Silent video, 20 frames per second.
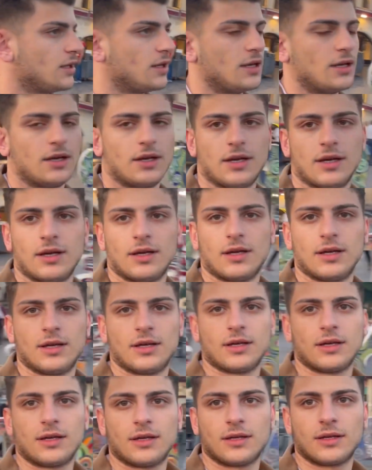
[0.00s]
Ee,
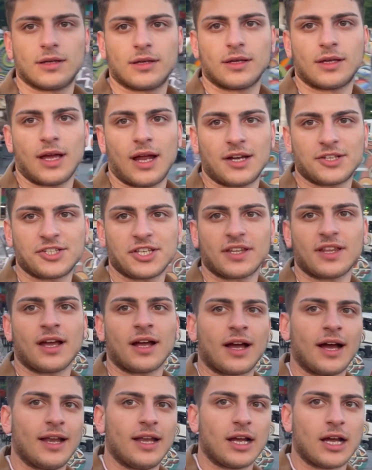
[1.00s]

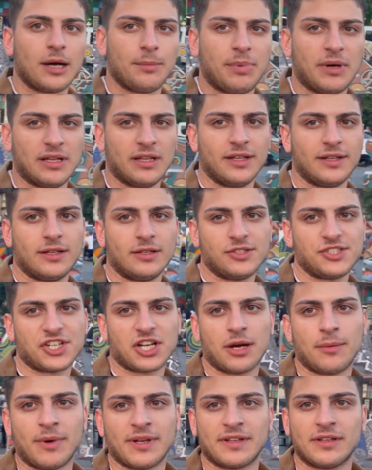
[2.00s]
gerçekten kale kapalıydı.
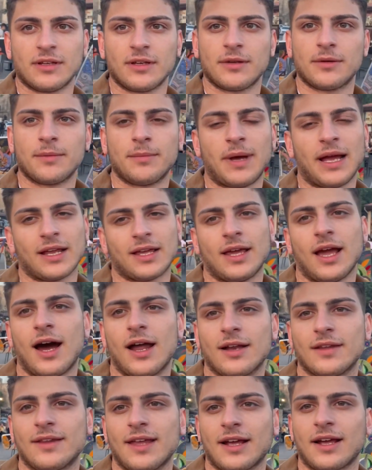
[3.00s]
Çıkamadık. Belki
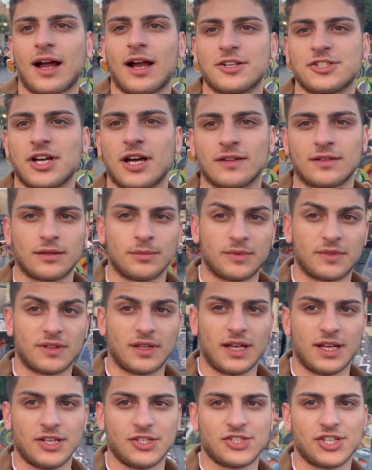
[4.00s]
yarın tekrar şansımız
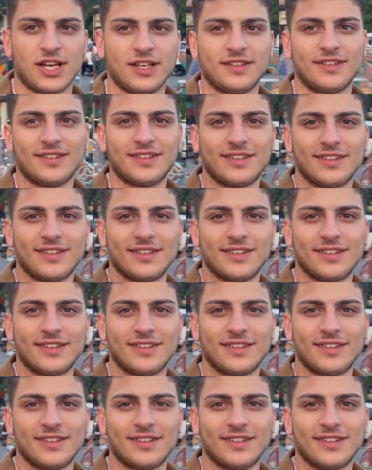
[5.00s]
deneyeceğiz.